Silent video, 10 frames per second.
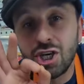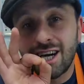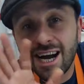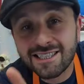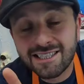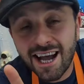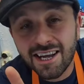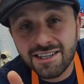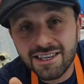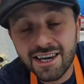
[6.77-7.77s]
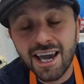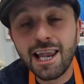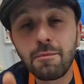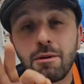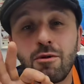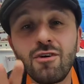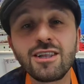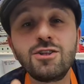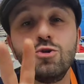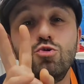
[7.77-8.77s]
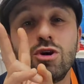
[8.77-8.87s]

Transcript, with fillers: castagne e le abbiamo fatte in due